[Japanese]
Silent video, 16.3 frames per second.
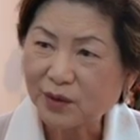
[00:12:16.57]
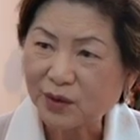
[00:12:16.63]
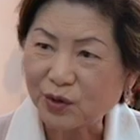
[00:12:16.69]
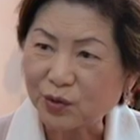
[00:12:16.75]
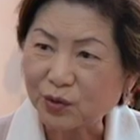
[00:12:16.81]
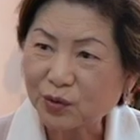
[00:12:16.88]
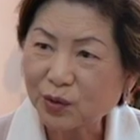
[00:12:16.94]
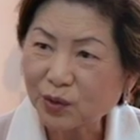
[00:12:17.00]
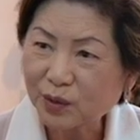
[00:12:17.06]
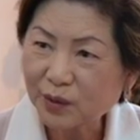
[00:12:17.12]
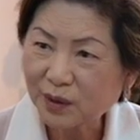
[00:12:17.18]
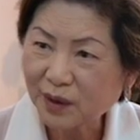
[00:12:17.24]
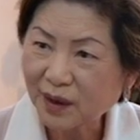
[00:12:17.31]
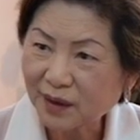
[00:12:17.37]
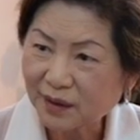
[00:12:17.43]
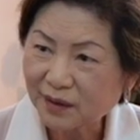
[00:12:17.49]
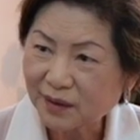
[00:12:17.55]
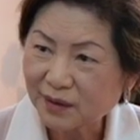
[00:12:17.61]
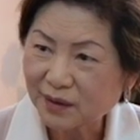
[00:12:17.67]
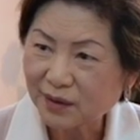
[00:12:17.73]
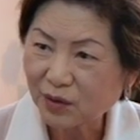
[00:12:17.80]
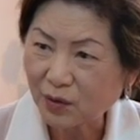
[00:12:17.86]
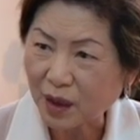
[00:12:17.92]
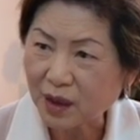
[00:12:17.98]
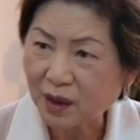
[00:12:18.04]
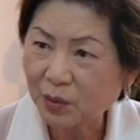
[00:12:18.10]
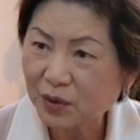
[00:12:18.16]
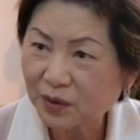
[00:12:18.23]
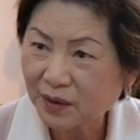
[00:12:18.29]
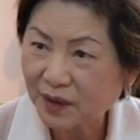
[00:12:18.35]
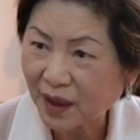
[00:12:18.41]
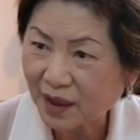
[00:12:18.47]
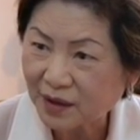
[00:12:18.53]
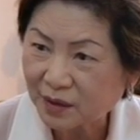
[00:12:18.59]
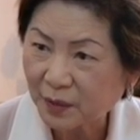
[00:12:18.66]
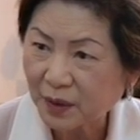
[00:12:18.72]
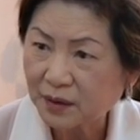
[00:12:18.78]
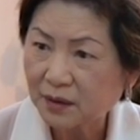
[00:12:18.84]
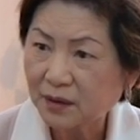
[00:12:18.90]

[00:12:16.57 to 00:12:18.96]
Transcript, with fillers: 有能な若者が、うん、今7